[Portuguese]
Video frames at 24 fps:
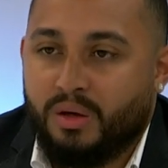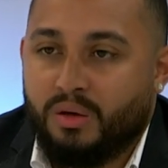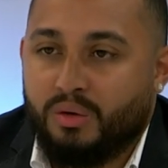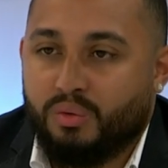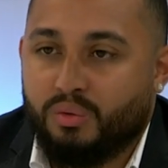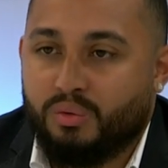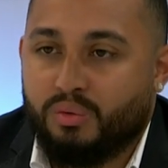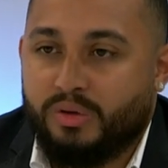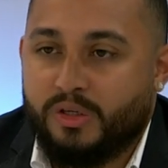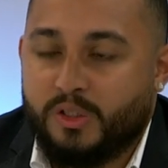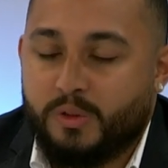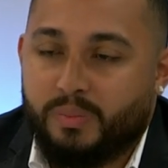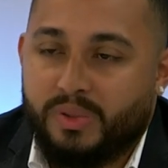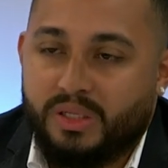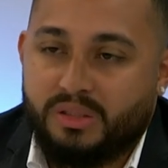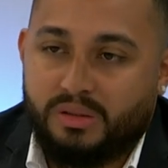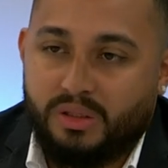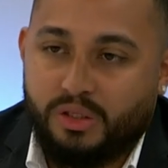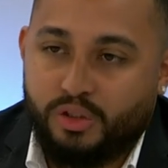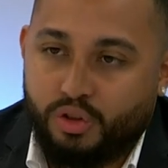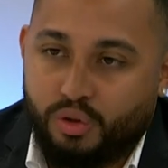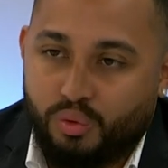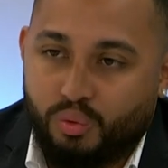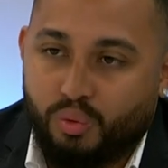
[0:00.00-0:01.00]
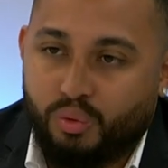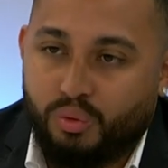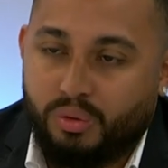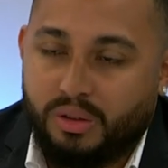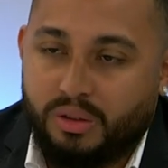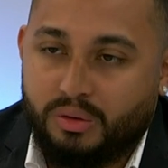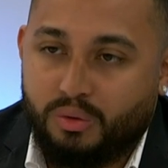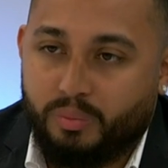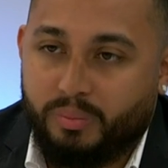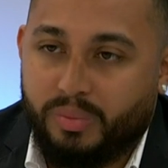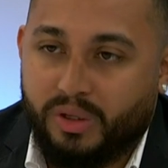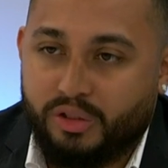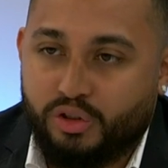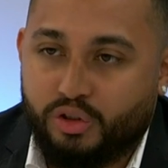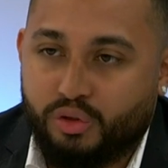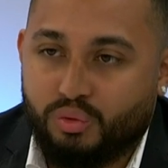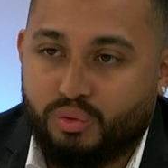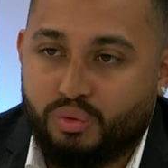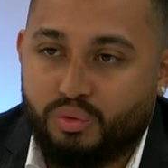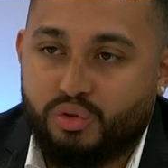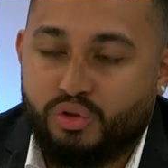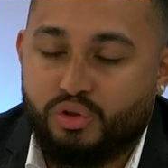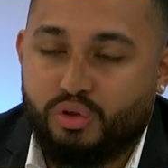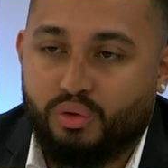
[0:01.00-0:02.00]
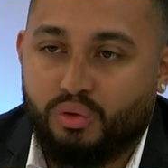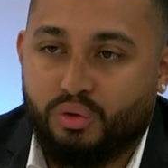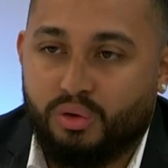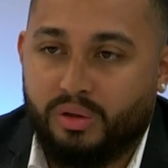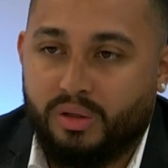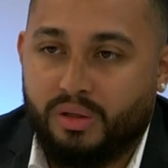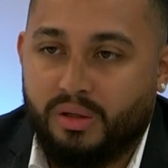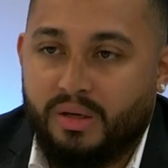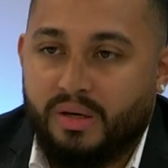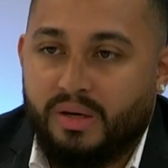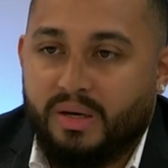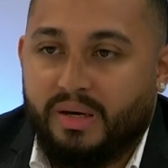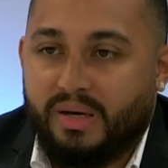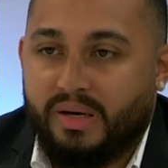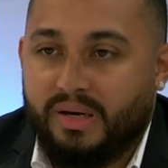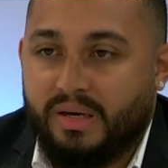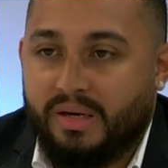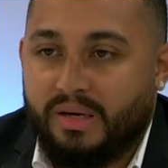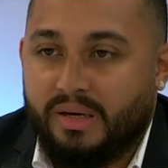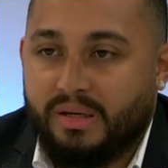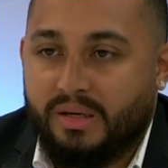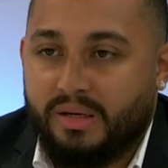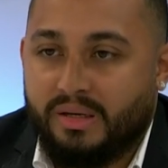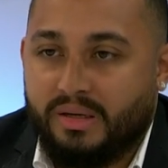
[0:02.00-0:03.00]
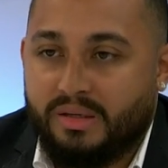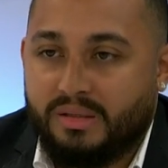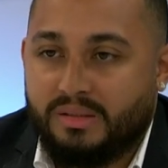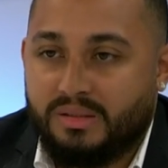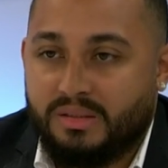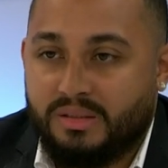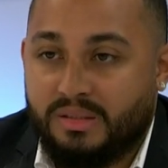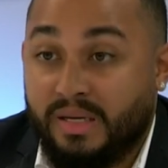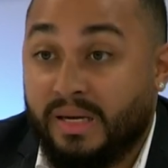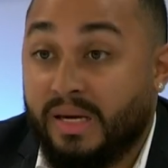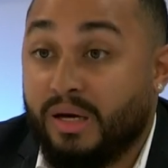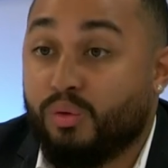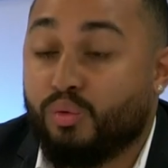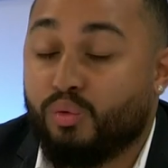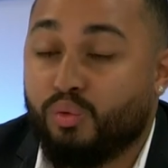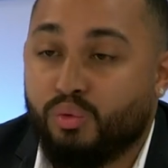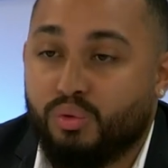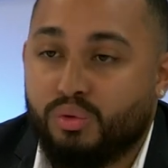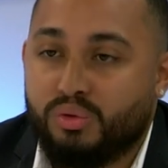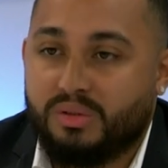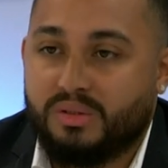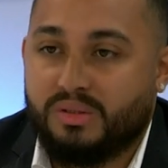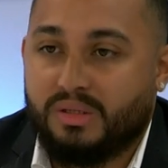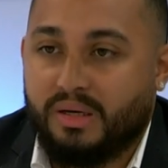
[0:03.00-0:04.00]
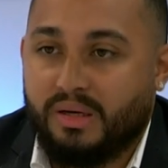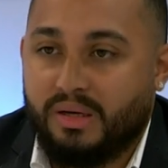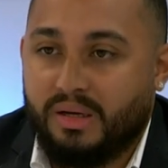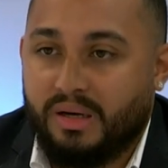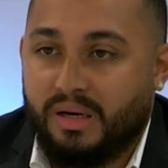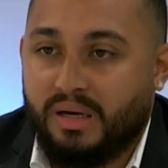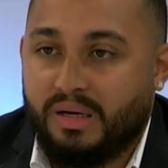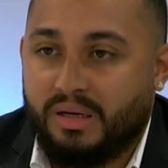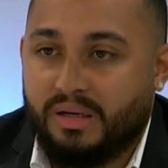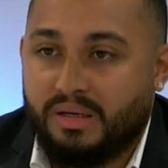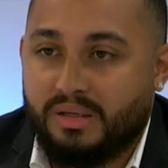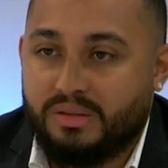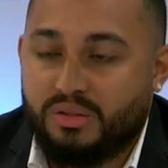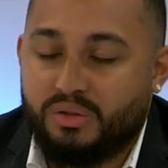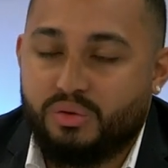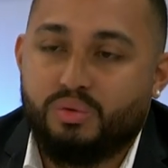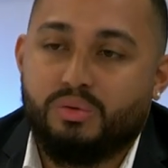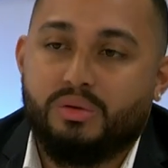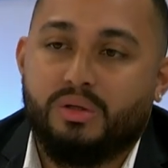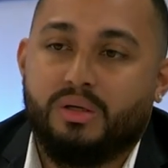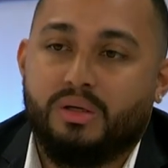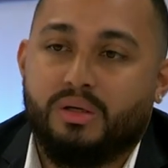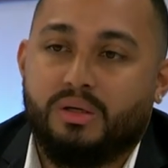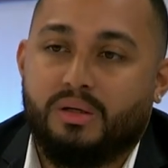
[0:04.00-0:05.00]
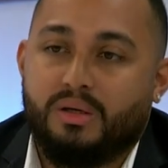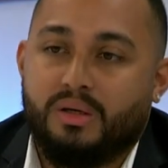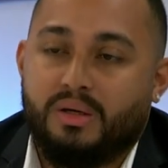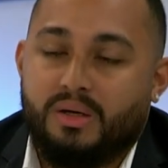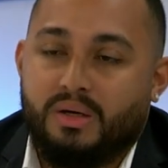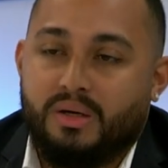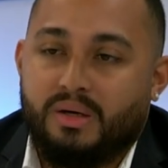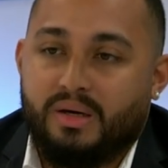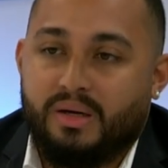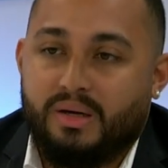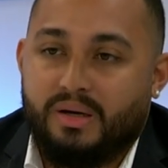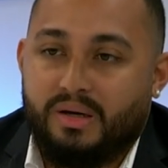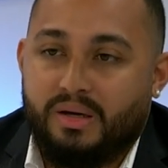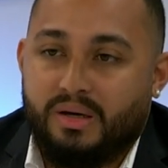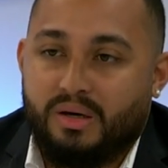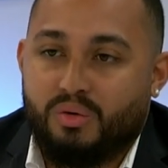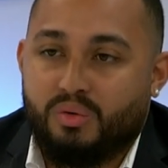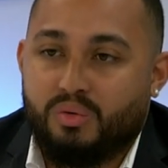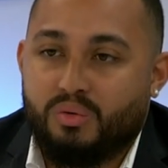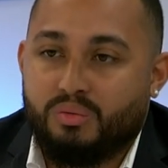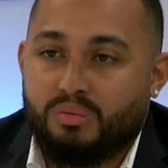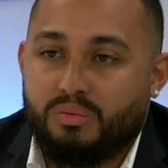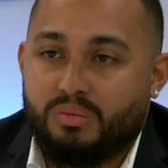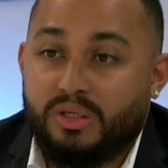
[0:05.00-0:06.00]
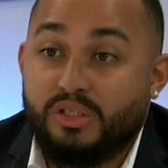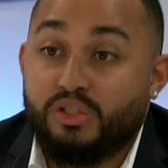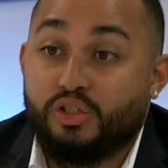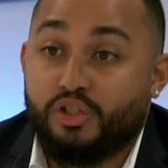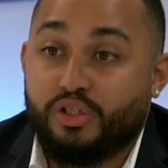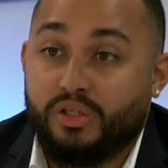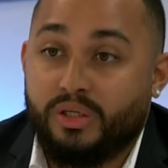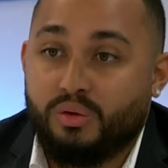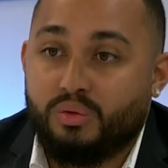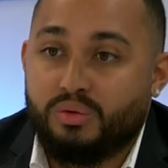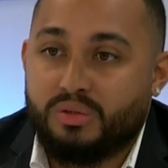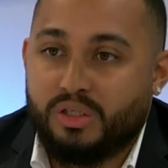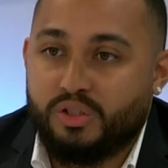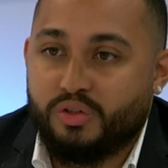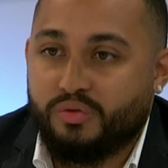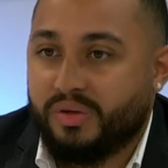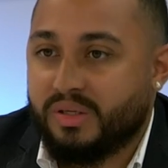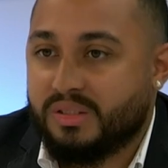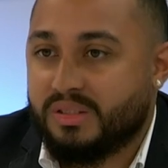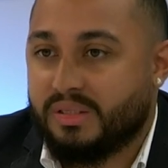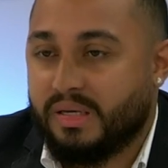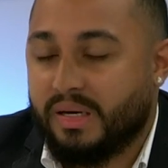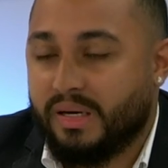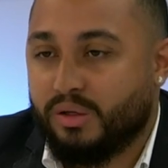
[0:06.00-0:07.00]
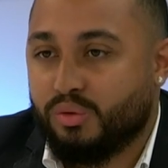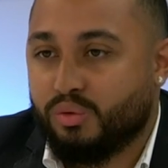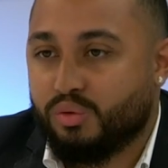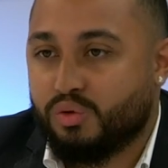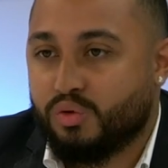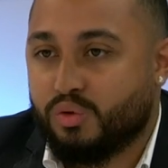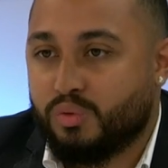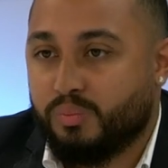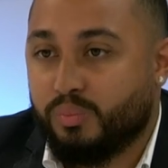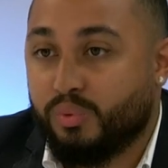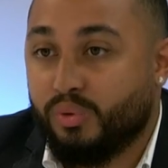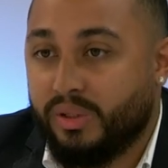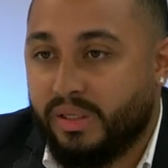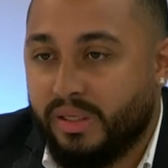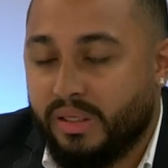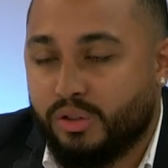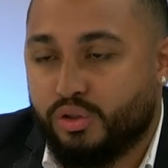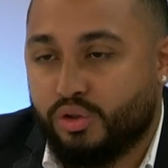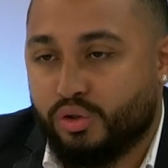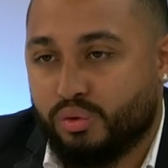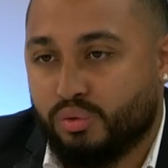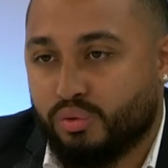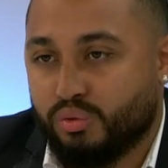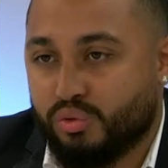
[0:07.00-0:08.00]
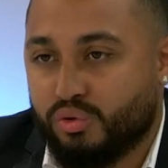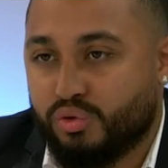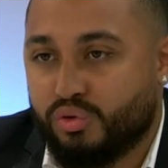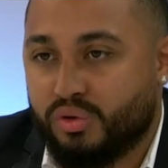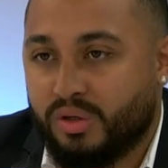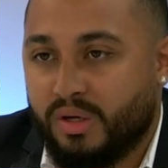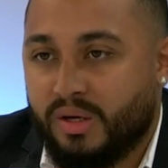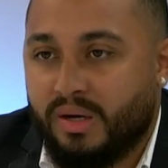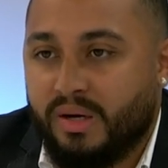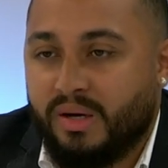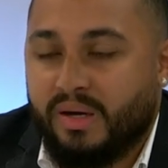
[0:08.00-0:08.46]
O ex-presidente Lula, do partido do senhor, é, se recusa a se unir é, com antigos adversários políticos.